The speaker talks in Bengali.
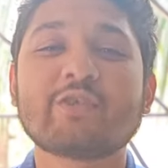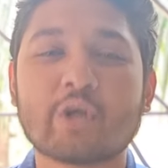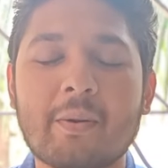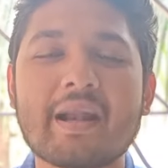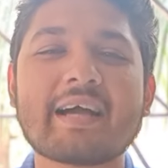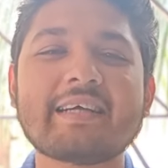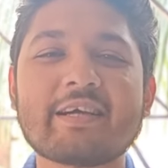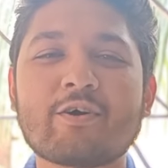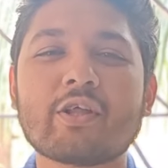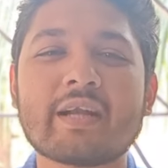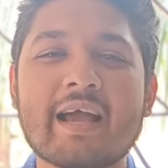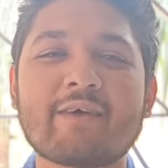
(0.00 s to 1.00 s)
সবার আগে যে
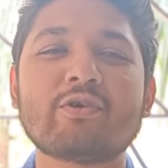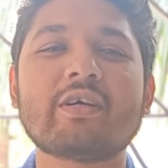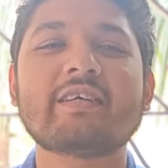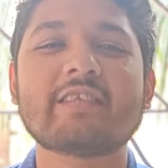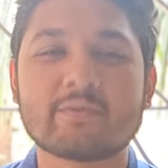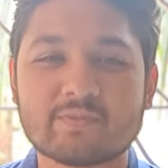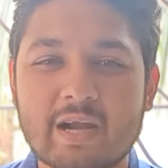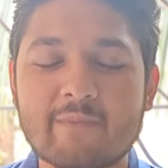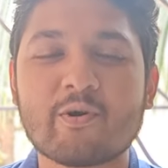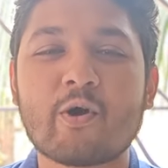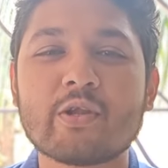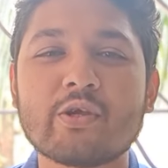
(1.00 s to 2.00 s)
কথাটা এখনো যারা সাবস্ক্রাইব
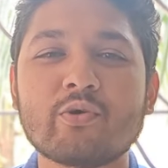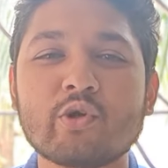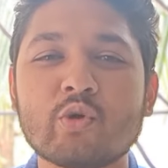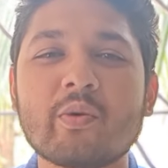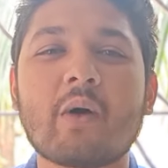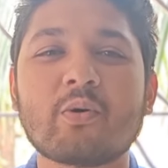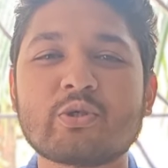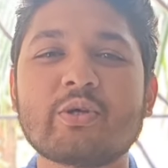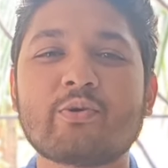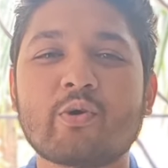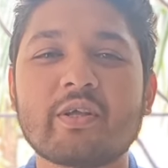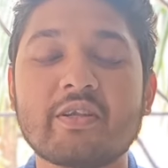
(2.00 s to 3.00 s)
করনি ইউটিউবে
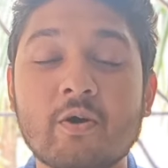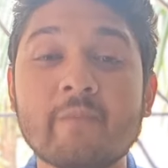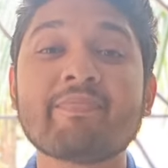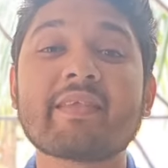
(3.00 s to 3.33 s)
অবশ্যই করে নিও